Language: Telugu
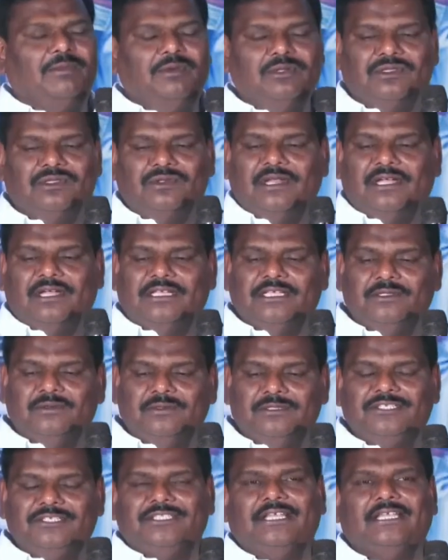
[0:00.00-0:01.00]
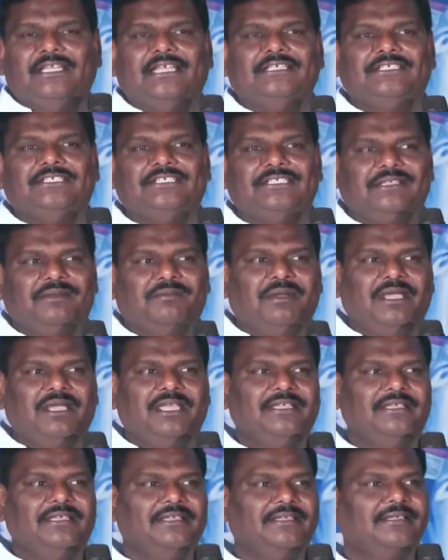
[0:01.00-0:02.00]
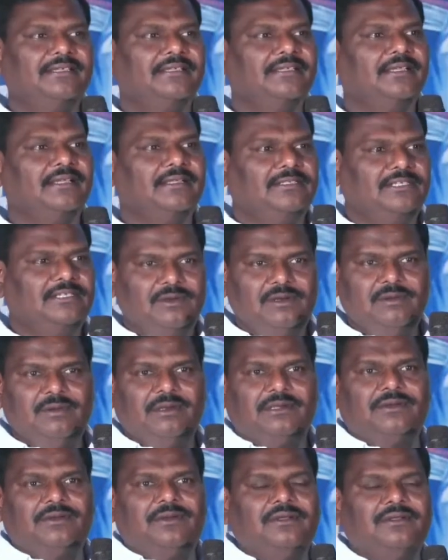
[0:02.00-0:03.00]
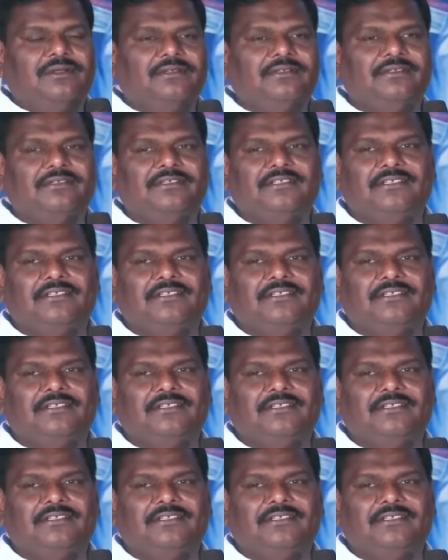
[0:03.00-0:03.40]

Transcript: ప్రభుత్వం నాకు ఇది ఉచితంగా ఇచ్చింది అబ్బాయి జేబులో పెట్టుకో